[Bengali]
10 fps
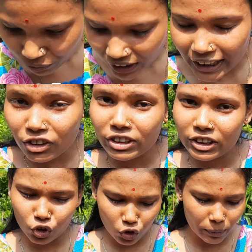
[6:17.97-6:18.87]
খেতেও
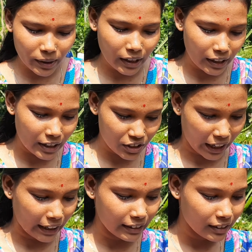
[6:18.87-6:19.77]
কিন্তু খুবই
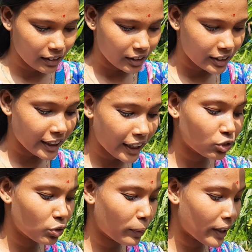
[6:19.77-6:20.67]
স্বাদ যেহেতু
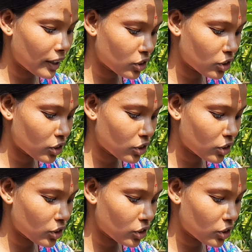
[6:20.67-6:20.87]
মানে